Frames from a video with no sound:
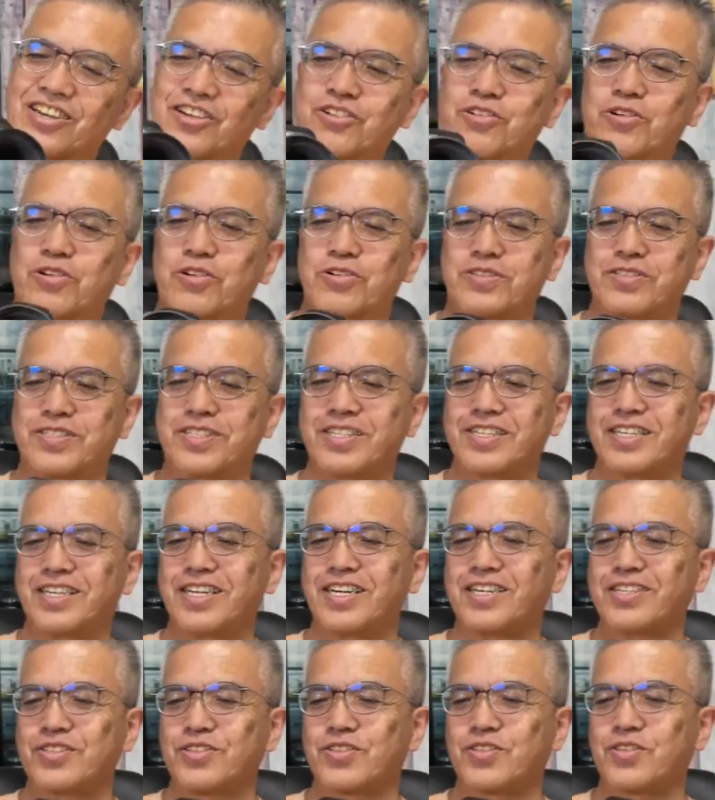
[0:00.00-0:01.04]
こち
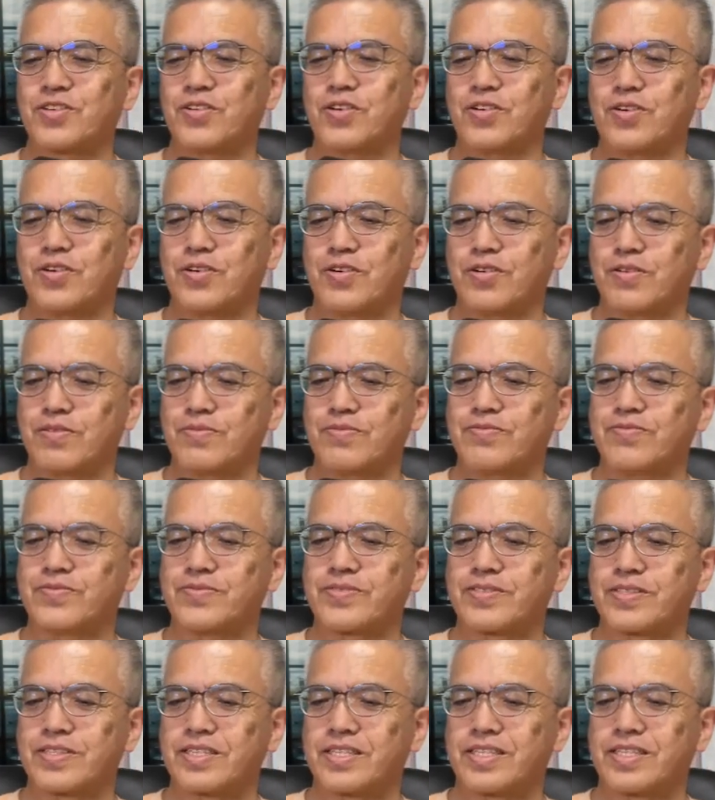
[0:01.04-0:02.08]
らと、
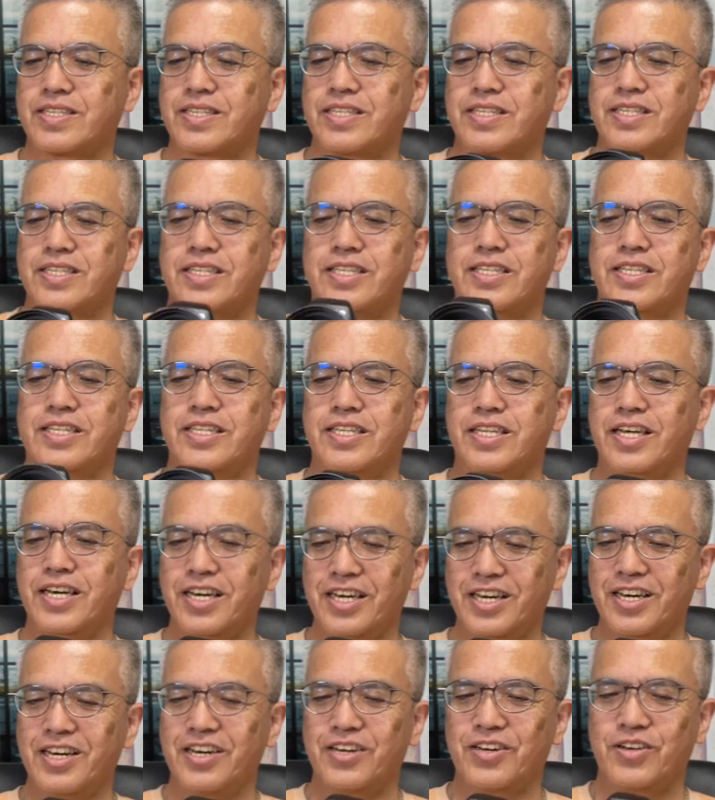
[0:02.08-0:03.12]

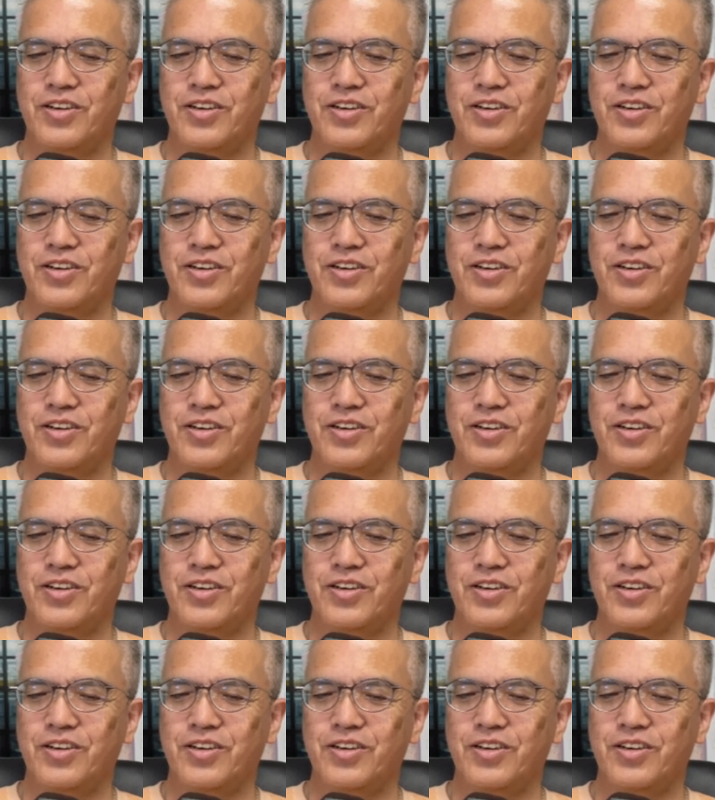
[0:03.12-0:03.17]
ね、